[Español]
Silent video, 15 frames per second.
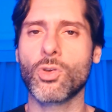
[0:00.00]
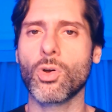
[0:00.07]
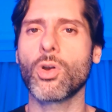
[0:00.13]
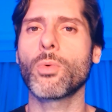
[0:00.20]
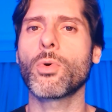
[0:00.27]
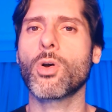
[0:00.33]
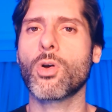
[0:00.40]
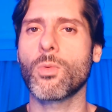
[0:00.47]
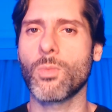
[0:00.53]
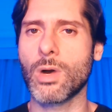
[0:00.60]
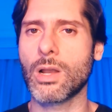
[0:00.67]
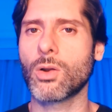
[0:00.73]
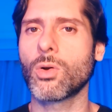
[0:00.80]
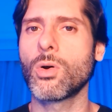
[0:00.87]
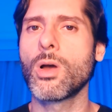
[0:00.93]
lo veo como
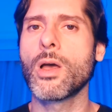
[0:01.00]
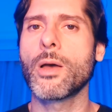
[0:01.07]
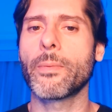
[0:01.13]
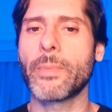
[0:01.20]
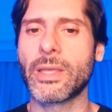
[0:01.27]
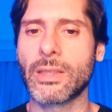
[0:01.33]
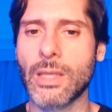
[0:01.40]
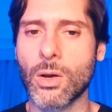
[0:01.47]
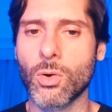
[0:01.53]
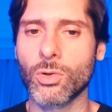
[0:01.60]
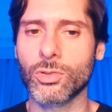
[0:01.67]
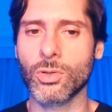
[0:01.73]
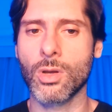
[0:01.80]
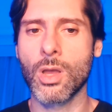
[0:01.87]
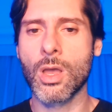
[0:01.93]
algo
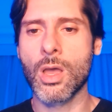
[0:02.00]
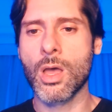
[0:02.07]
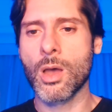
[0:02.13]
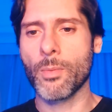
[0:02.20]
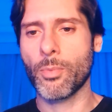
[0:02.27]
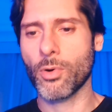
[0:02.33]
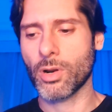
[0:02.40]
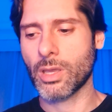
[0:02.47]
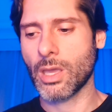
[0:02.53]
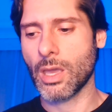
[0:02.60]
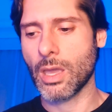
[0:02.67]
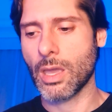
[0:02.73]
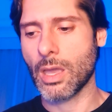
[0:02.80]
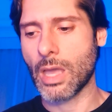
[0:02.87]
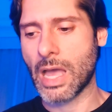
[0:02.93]
ventajoso.
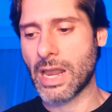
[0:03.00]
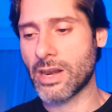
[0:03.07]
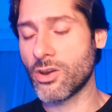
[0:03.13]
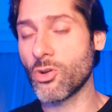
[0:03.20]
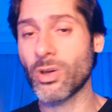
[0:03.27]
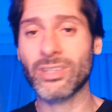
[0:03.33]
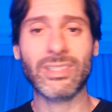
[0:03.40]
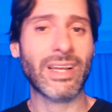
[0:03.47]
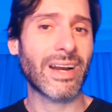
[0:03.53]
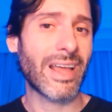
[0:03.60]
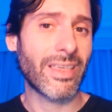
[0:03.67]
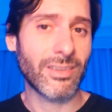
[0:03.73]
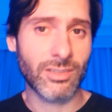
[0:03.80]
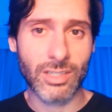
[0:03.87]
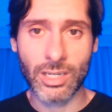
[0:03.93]
Porque al no estar
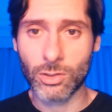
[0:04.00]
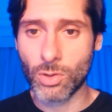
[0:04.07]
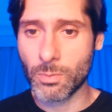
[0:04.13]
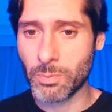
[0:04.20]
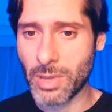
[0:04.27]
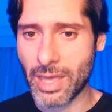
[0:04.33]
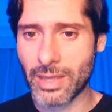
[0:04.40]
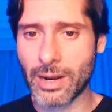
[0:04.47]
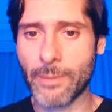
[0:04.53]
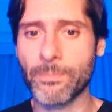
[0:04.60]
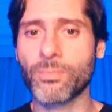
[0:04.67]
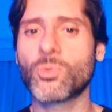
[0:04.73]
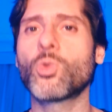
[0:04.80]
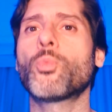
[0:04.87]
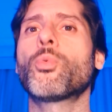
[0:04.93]
nada escrito en
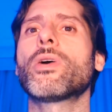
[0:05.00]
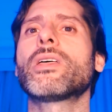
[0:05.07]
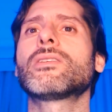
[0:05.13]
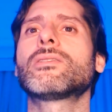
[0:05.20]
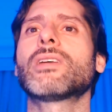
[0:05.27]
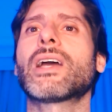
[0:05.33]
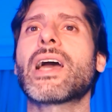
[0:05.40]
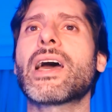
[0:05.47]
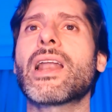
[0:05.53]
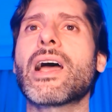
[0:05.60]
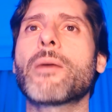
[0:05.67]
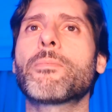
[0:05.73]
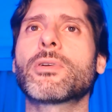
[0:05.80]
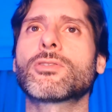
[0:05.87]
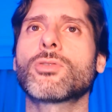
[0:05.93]
piedra, tú puedes llegar
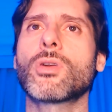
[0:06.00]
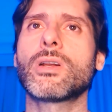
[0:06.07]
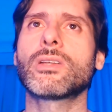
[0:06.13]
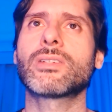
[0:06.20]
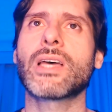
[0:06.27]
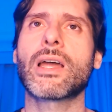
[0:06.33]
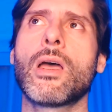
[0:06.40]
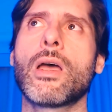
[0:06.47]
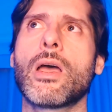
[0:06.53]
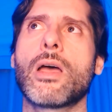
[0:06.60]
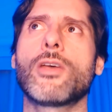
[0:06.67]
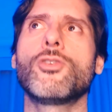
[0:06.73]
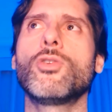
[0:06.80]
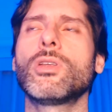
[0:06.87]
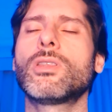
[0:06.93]
a personalizar
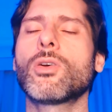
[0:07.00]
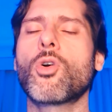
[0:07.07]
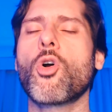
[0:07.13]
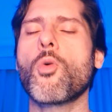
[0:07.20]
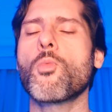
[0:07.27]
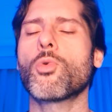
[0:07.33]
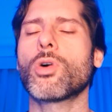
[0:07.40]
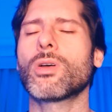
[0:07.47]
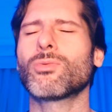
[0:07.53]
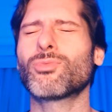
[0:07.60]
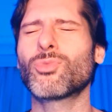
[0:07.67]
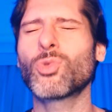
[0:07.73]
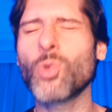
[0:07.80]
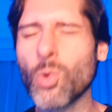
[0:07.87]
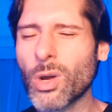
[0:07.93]
Unity como
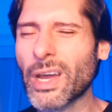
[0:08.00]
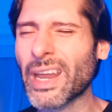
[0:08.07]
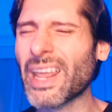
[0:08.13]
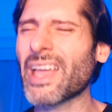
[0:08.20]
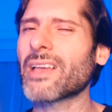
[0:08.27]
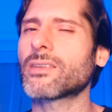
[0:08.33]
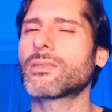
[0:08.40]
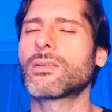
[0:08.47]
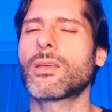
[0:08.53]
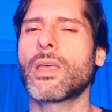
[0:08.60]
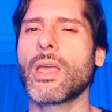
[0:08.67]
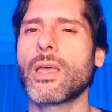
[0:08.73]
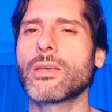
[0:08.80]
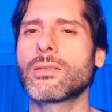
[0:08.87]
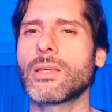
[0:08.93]
tú creas
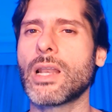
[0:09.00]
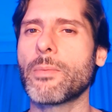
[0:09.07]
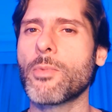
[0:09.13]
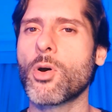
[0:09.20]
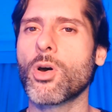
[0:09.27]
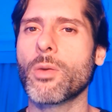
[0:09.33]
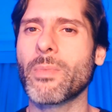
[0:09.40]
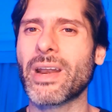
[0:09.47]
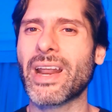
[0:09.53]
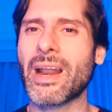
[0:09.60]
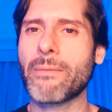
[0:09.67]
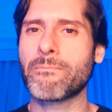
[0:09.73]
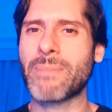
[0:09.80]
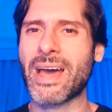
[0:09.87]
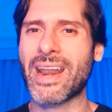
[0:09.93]
que es la mejor
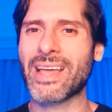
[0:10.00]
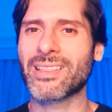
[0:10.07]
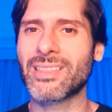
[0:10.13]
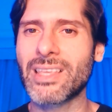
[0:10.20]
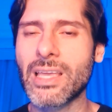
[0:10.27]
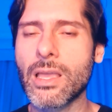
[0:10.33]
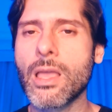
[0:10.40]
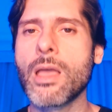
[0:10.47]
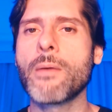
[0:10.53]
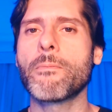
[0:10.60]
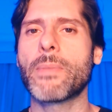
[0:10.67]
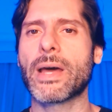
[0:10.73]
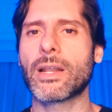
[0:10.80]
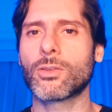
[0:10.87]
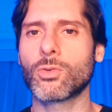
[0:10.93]
manera para ti,
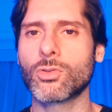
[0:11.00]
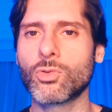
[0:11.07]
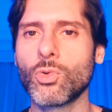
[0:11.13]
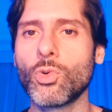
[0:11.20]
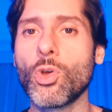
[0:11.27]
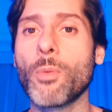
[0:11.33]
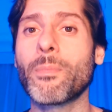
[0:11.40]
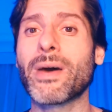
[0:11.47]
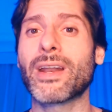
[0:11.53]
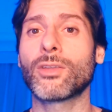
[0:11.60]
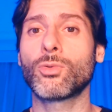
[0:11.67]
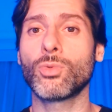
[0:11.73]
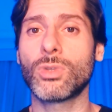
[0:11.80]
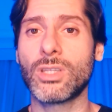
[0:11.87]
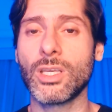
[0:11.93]
para tu estudio, para
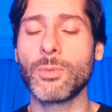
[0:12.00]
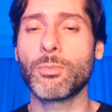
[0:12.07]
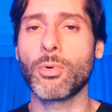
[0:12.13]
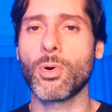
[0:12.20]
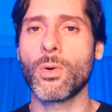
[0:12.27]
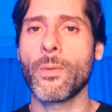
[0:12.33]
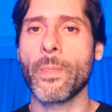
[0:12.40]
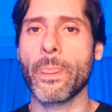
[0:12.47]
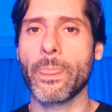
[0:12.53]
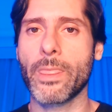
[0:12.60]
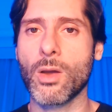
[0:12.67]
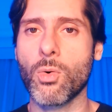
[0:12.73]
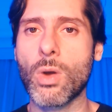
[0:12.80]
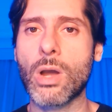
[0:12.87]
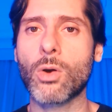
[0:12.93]
tu tipo de
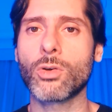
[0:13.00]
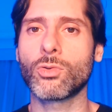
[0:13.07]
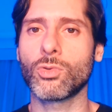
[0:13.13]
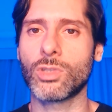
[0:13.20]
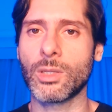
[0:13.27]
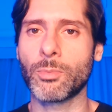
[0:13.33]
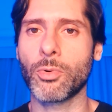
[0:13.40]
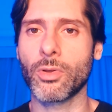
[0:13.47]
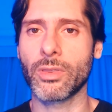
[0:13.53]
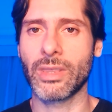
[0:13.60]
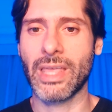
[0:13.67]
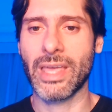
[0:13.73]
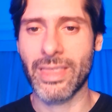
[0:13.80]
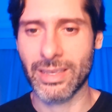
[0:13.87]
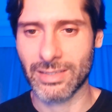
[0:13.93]
juego y tu tipo
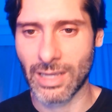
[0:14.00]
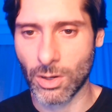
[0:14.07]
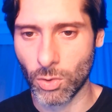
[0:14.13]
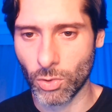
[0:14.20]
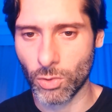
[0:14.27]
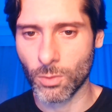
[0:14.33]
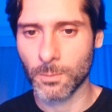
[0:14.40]
de desarrollo.